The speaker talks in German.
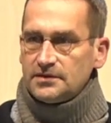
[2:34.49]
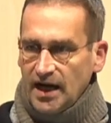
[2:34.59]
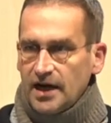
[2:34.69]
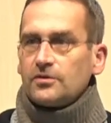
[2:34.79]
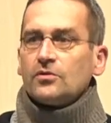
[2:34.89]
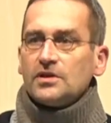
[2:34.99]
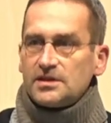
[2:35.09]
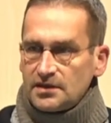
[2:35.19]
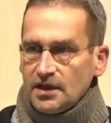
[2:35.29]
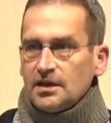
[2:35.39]

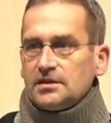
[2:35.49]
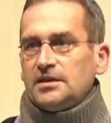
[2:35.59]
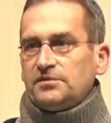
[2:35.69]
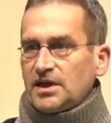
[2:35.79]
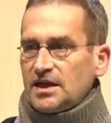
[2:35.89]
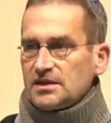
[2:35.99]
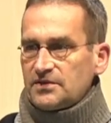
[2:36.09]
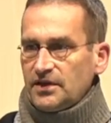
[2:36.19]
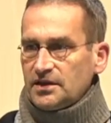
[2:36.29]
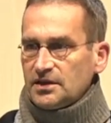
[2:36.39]
dadurch die
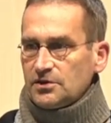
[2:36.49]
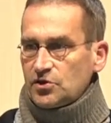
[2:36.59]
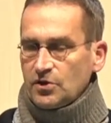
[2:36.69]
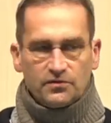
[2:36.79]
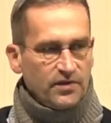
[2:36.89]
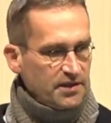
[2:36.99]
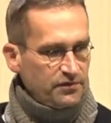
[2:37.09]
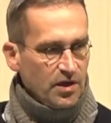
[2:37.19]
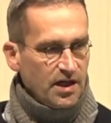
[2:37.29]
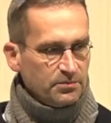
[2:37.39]
Verkehrswende ein Stück
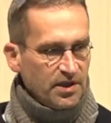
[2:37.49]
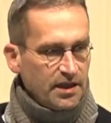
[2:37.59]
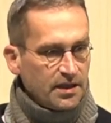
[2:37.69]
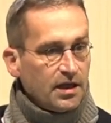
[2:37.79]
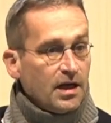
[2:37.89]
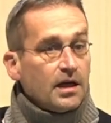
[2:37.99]
weit voranbringen.